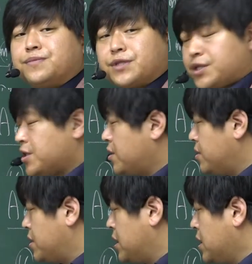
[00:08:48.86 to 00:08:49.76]
그죠?
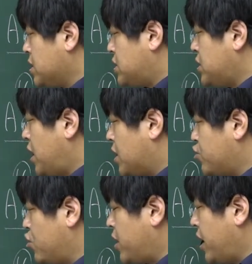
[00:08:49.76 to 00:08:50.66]
G의
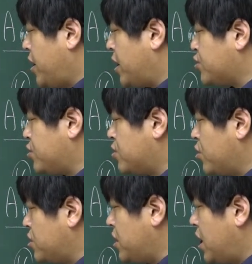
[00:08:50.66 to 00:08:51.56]
약수들과 A의 약수들
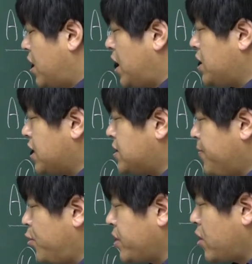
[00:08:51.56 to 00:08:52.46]
또는 AG가
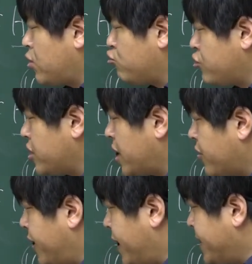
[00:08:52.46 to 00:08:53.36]
짬뽕된 걸로 구성이 될
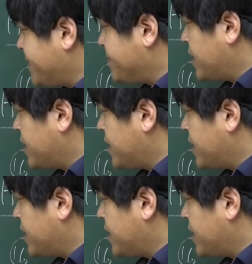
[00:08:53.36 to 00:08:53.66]
거야.